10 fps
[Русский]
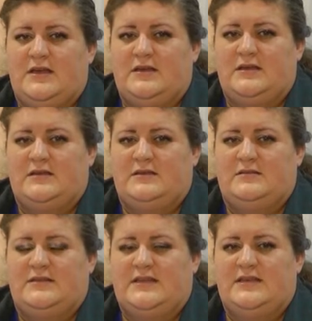
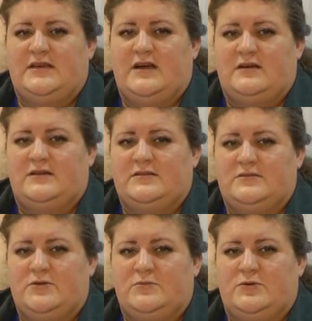Э, такие как
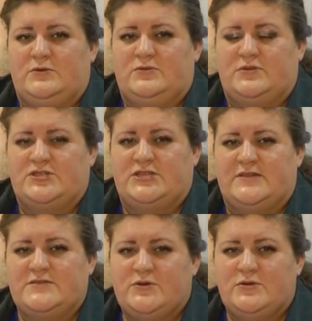Дом культуры
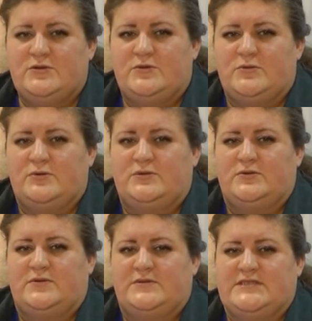Черноское, Дом
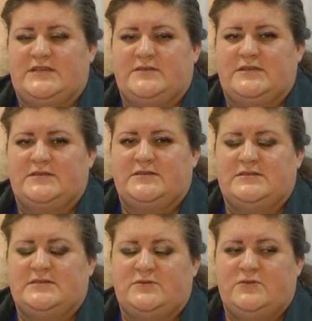культуры деревни
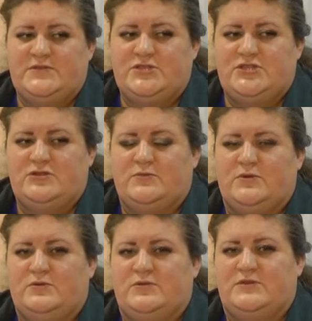Осище, Дом
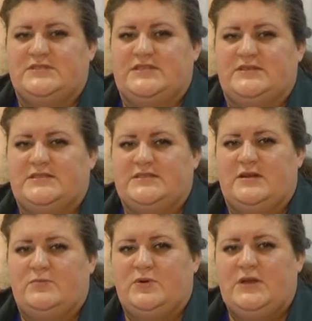культуры деревни
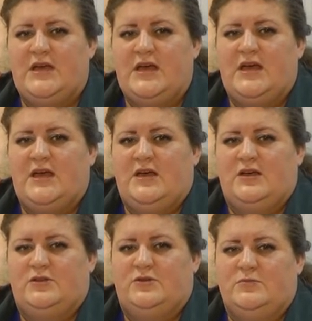Старополя,
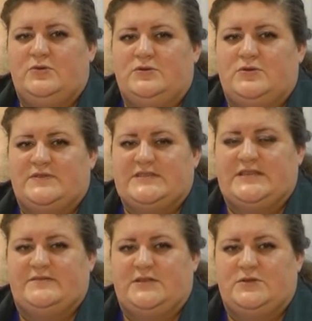Дом культуры
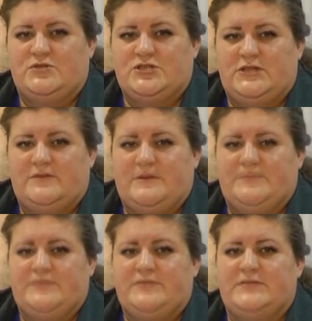деревни
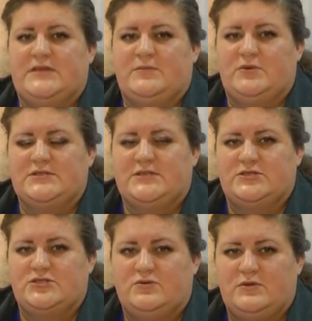Ложголова,
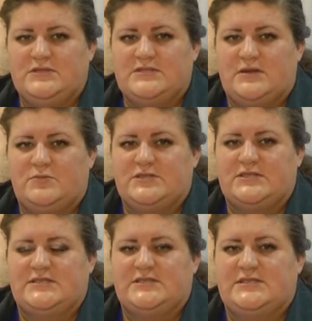Старопольская школа,
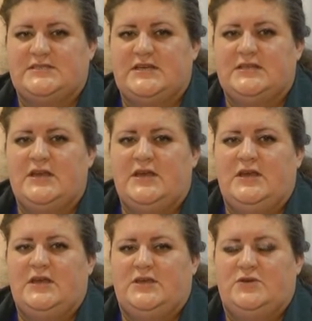Старопольский детский сад
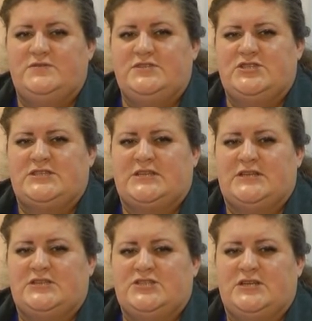и Овсенческая
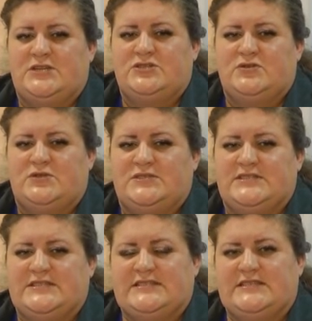начальная школа
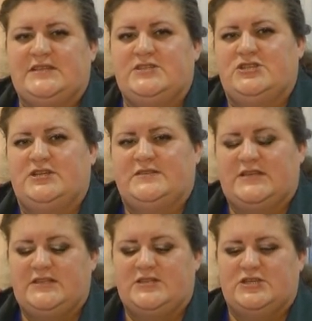детский сад и
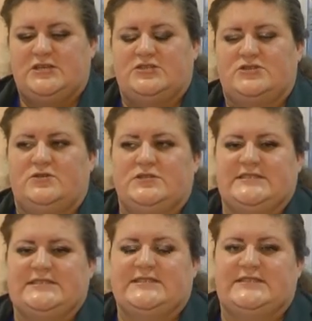Черноская начальная школа
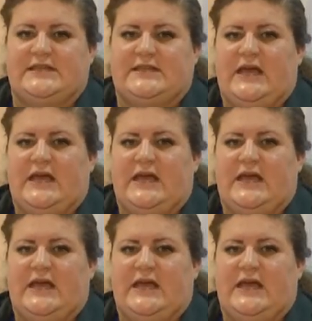детский сад.